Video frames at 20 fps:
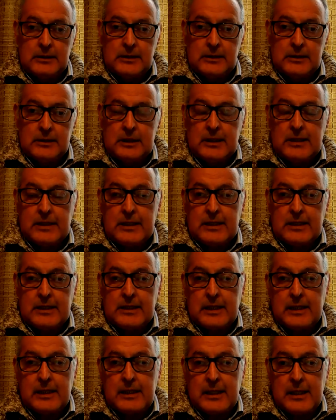de estas
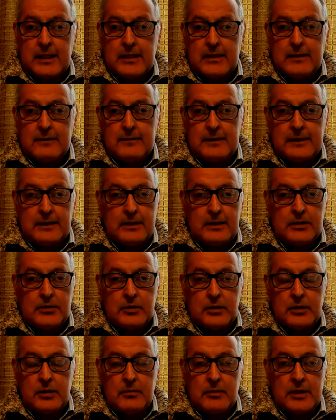tres grandes
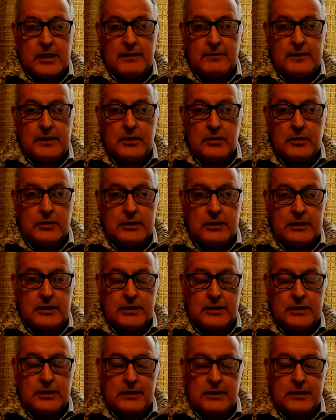bendiciones maravillosas